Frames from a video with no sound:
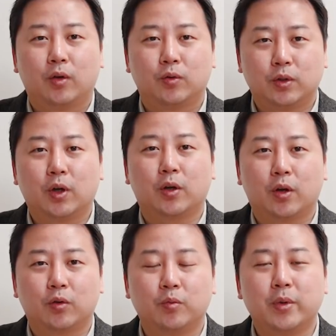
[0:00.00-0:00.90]

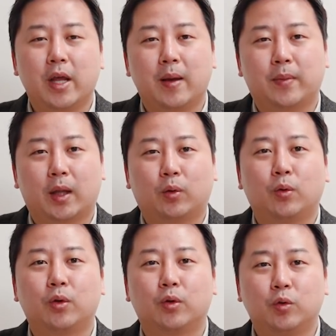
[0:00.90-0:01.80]
윤석열 국민의힘
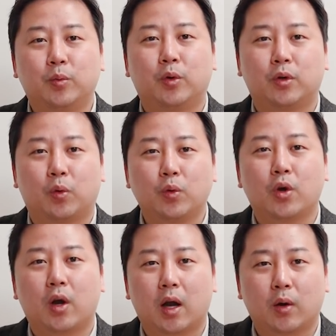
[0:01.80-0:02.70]
대통령 후보를
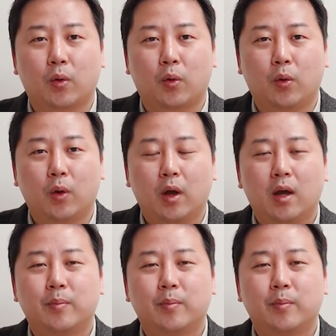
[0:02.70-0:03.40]
공격하고